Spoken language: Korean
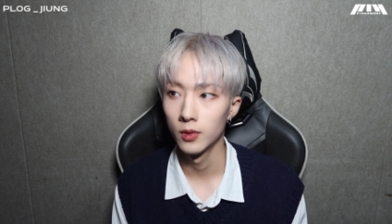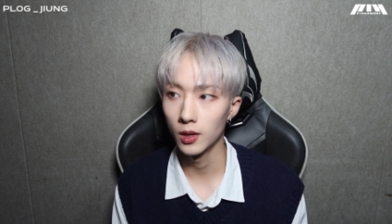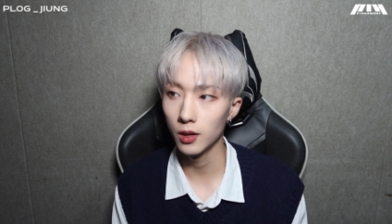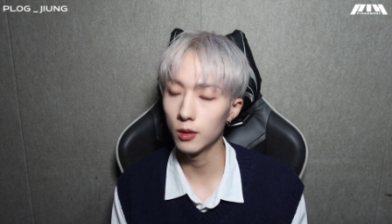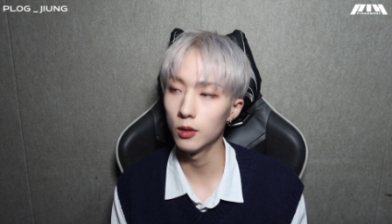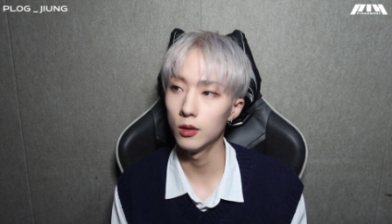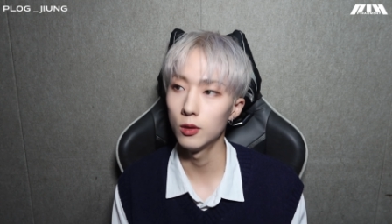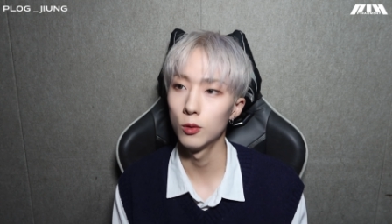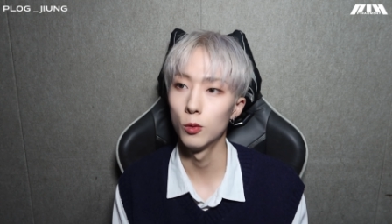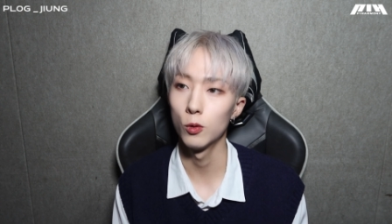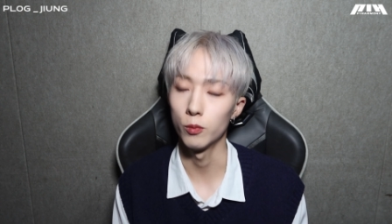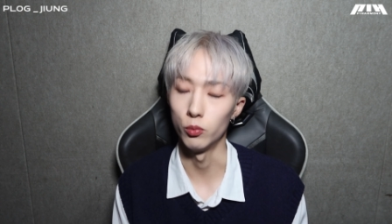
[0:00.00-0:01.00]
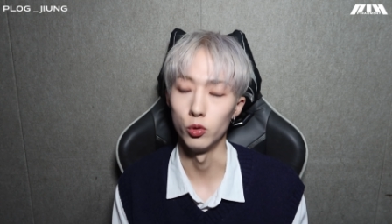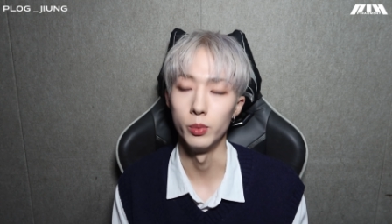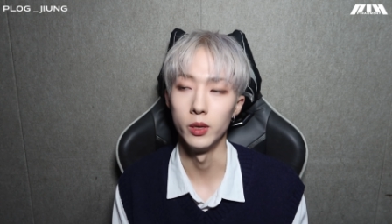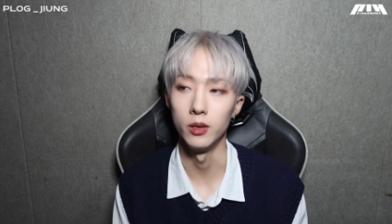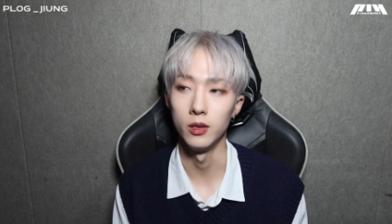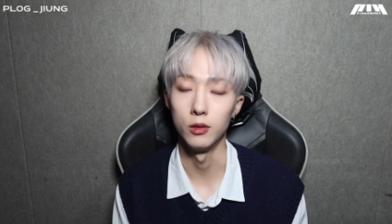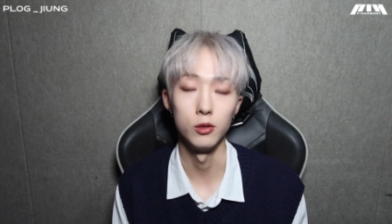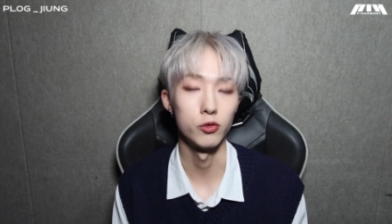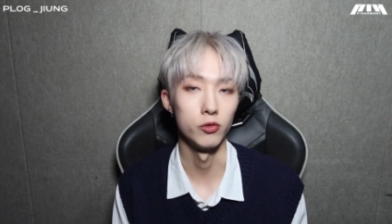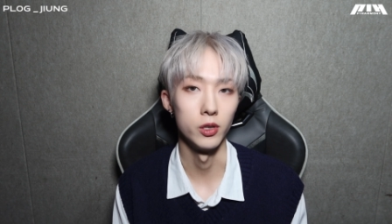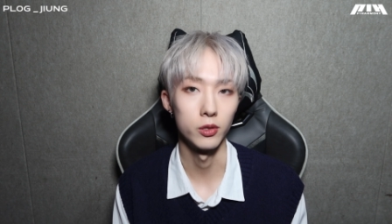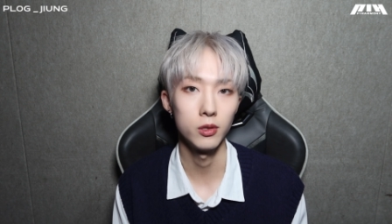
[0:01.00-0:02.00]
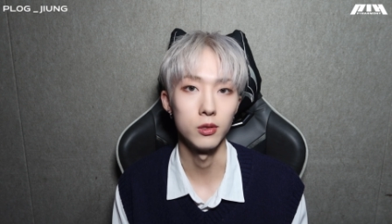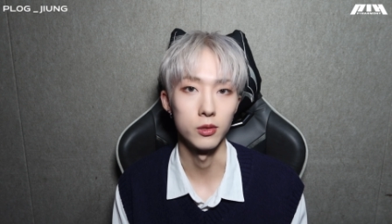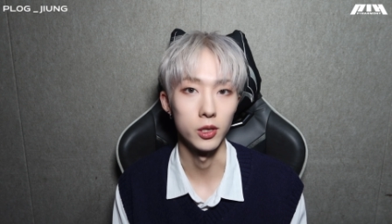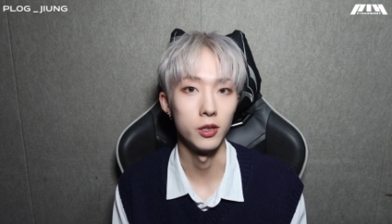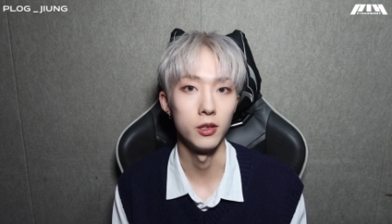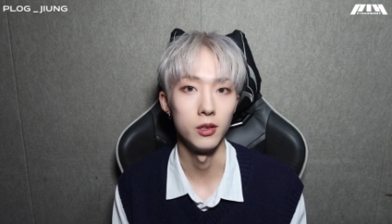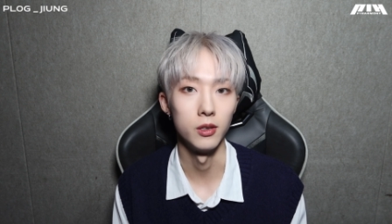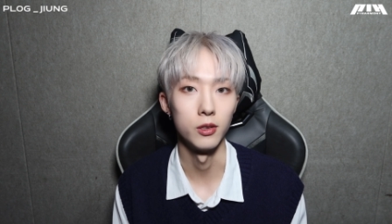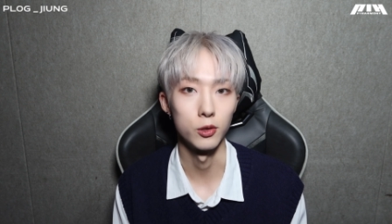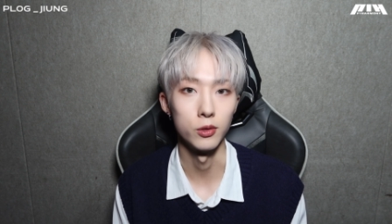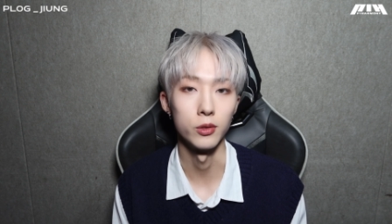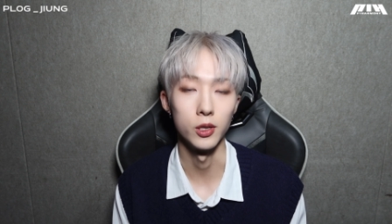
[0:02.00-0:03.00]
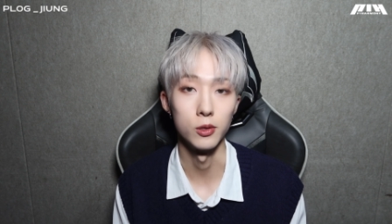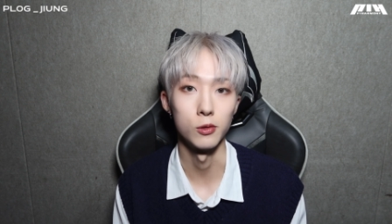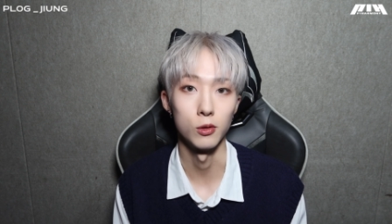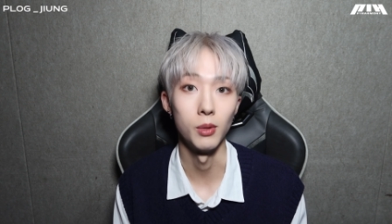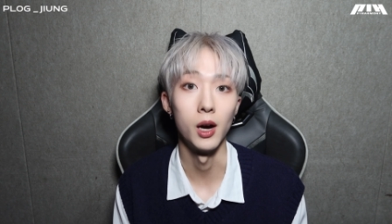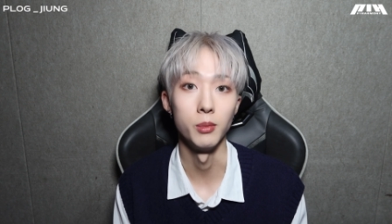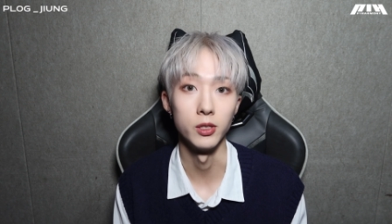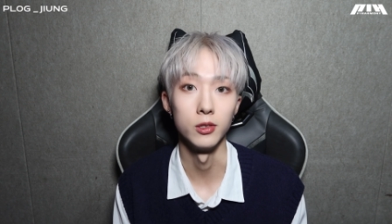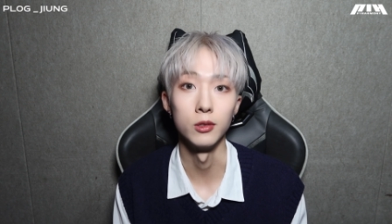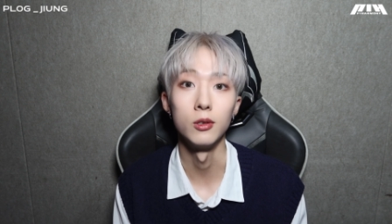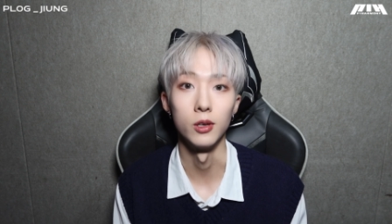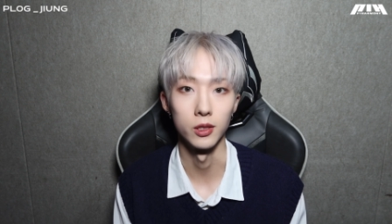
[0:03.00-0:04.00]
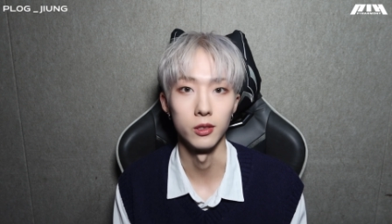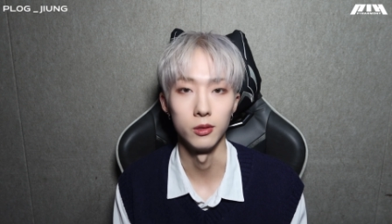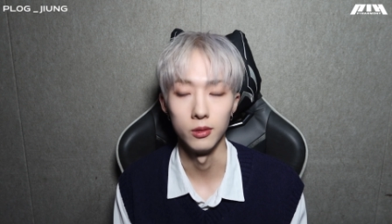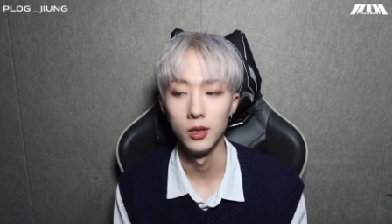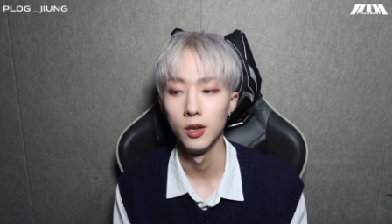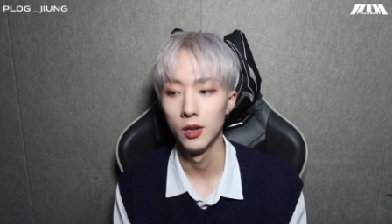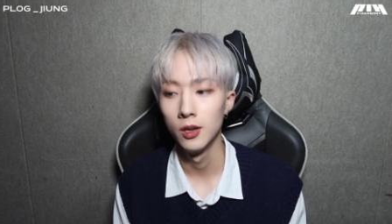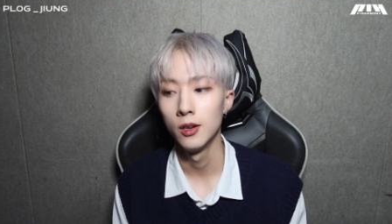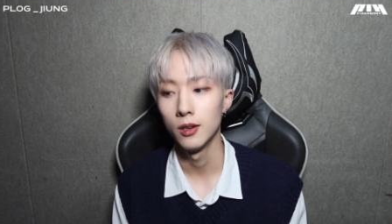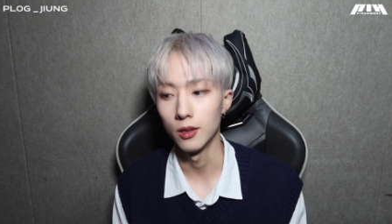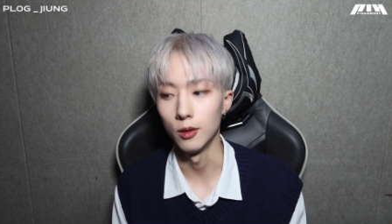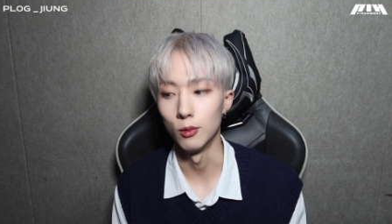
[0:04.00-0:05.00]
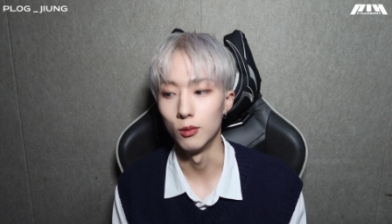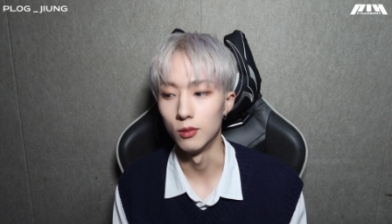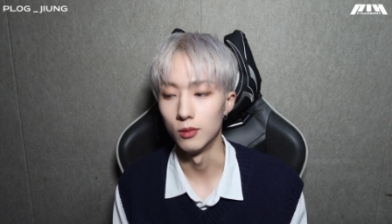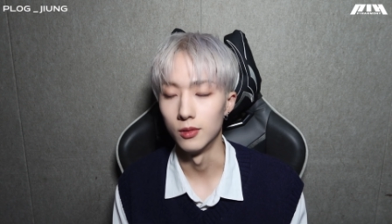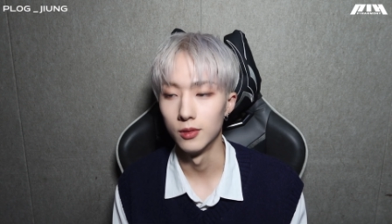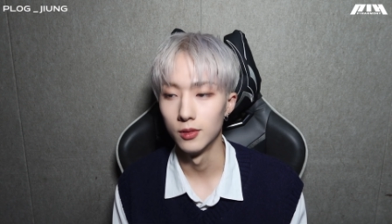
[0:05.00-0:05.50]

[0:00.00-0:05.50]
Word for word: 타이틀곡 뮤비들 중에서 제일 저는 개인적으로 마음에 드는 것 같아요. 그리고